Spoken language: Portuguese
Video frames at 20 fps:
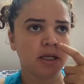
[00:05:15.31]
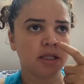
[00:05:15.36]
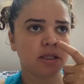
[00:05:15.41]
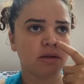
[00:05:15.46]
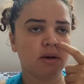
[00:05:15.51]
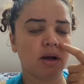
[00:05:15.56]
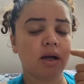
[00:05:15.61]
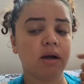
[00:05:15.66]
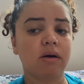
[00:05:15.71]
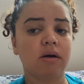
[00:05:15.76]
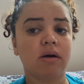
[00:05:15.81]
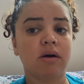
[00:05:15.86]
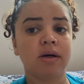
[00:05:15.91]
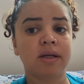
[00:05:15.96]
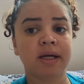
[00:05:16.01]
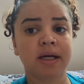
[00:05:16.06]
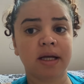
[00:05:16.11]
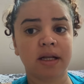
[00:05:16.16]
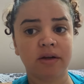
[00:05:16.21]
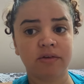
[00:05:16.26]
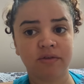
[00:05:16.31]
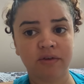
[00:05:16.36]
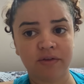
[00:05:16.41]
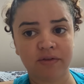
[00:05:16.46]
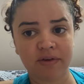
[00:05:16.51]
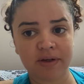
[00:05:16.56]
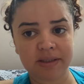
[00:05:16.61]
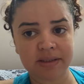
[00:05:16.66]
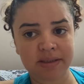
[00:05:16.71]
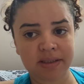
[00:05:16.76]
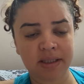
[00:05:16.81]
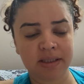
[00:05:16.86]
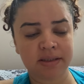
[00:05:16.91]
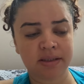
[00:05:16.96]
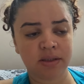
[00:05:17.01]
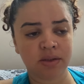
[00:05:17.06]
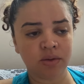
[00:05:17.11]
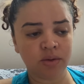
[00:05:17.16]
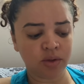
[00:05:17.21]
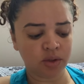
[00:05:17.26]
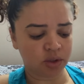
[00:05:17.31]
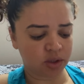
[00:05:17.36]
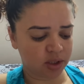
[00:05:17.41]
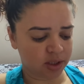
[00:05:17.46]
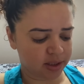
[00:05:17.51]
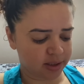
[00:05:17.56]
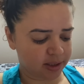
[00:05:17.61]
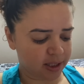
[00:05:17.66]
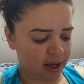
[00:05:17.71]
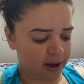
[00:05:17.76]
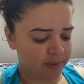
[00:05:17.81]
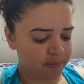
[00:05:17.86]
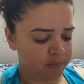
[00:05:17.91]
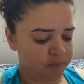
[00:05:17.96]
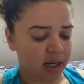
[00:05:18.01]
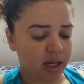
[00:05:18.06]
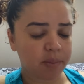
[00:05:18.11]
Então agora que ela foi fazer a cirurgia, tá?